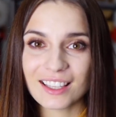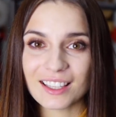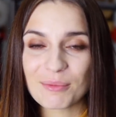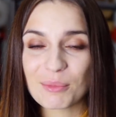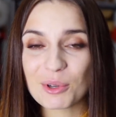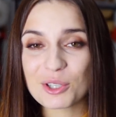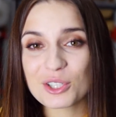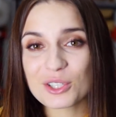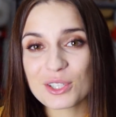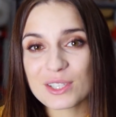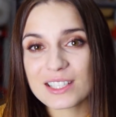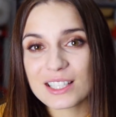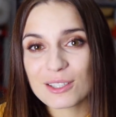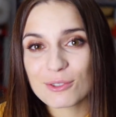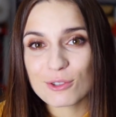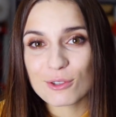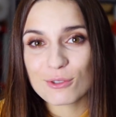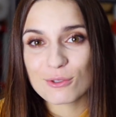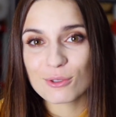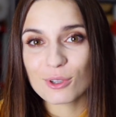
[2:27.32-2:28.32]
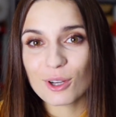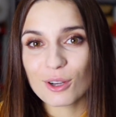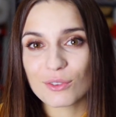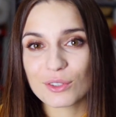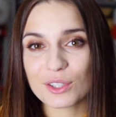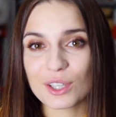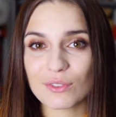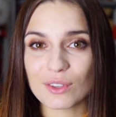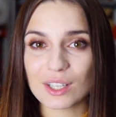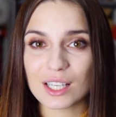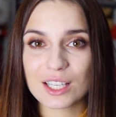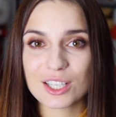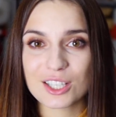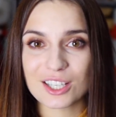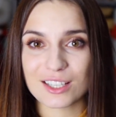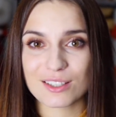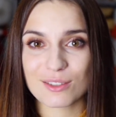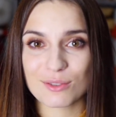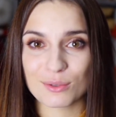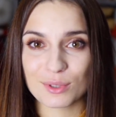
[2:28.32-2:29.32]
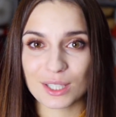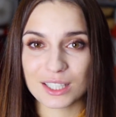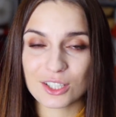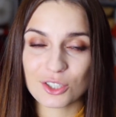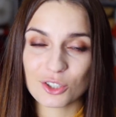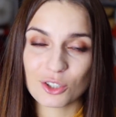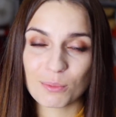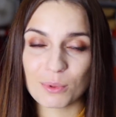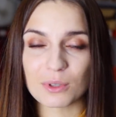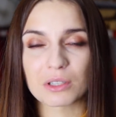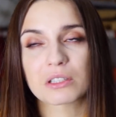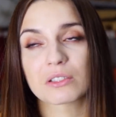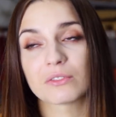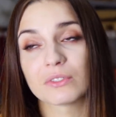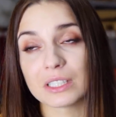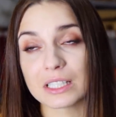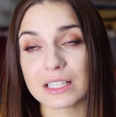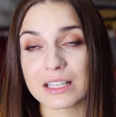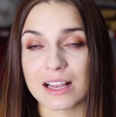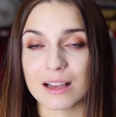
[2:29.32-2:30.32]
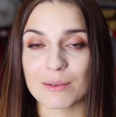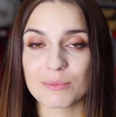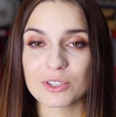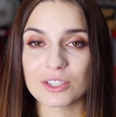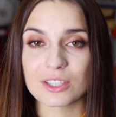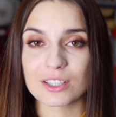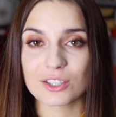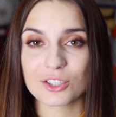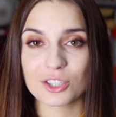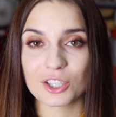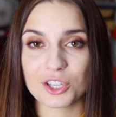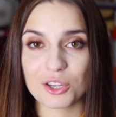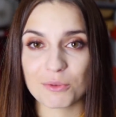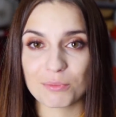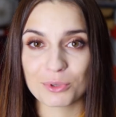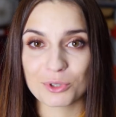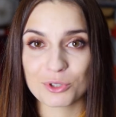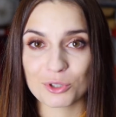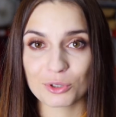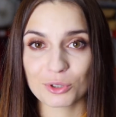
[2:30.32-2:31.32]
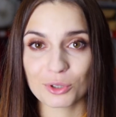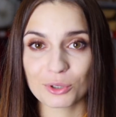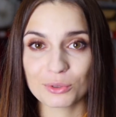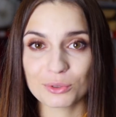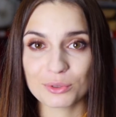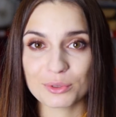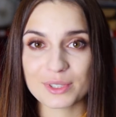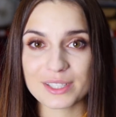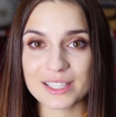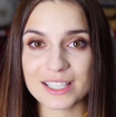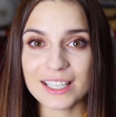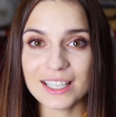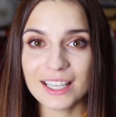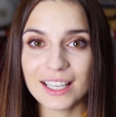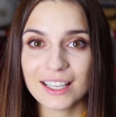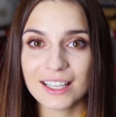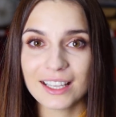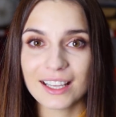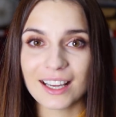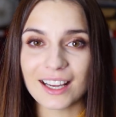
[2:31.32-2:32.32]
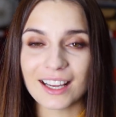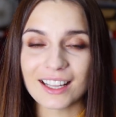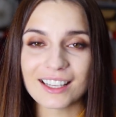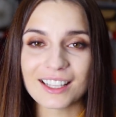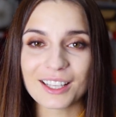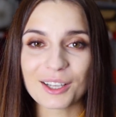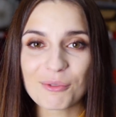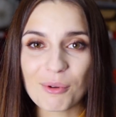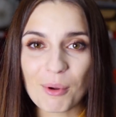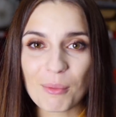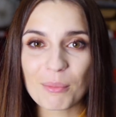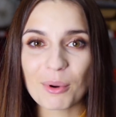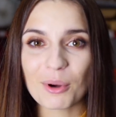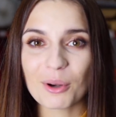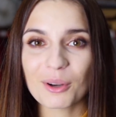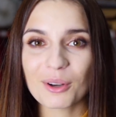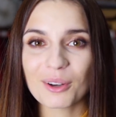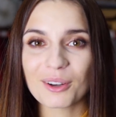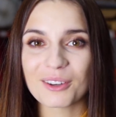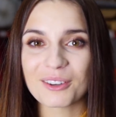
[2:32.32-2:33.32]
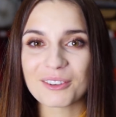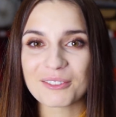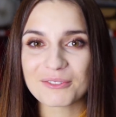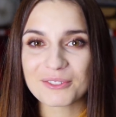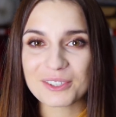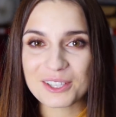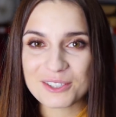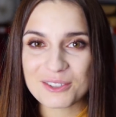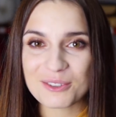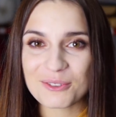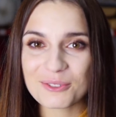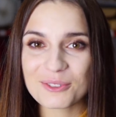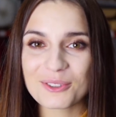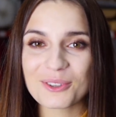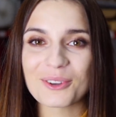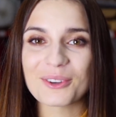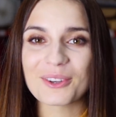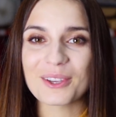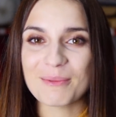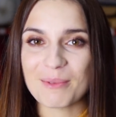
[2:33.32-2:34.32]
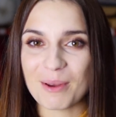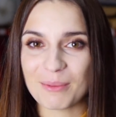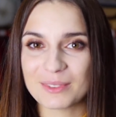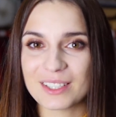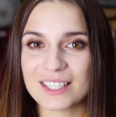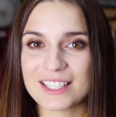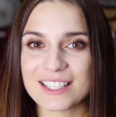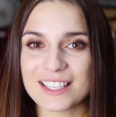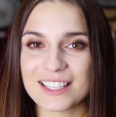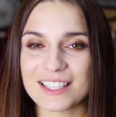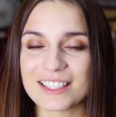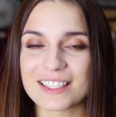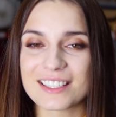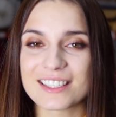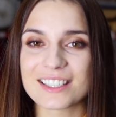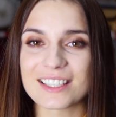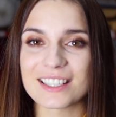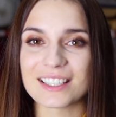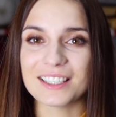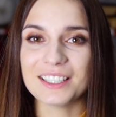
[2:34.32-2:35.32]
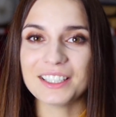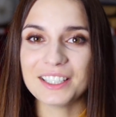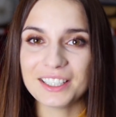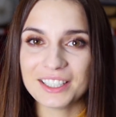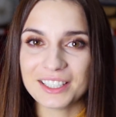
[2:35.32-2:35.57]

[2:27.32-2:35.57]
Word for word: I może zostało stosunkowo niewiele czasu, ja też dopiero co wylizałam się z trzeciej pod rząd kontuzji, ale głęboko wierzę w to i mam nadzieję, że